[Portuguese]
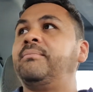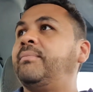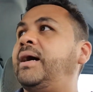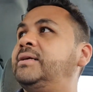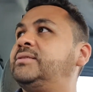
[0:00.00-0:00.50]

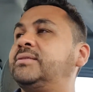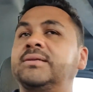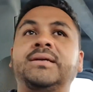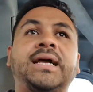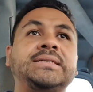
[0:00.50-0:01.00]
Mas,
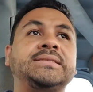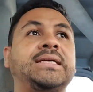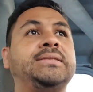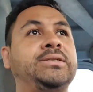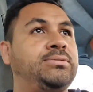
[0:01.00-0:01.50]
graças
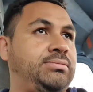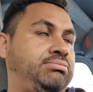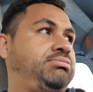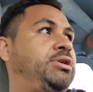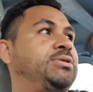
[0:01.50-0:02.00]
a Deus,
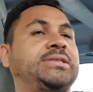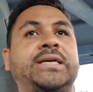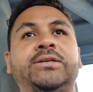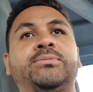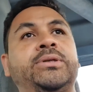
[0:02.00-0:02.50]
eu
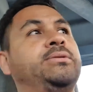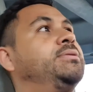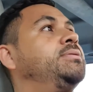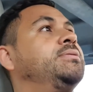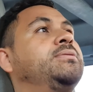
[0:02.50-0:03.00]
sei o
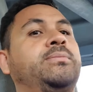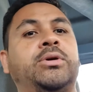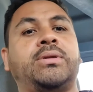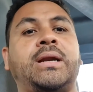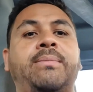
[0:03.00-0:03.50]
meu, o
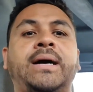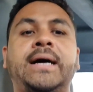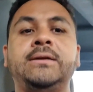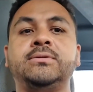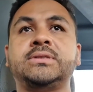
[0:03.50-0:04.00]
meu
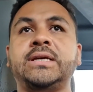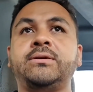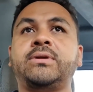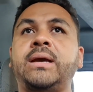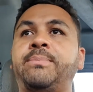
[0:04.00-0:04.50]
trabalho, sei
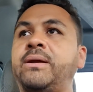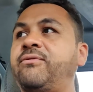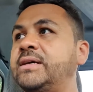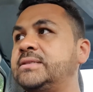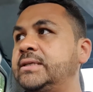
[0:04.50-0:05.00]
o que é para
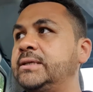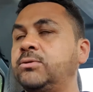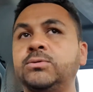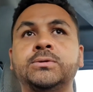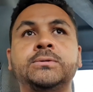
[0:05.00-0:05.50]
fazer,
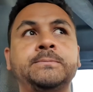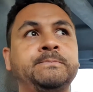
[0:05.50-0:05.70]
tudo.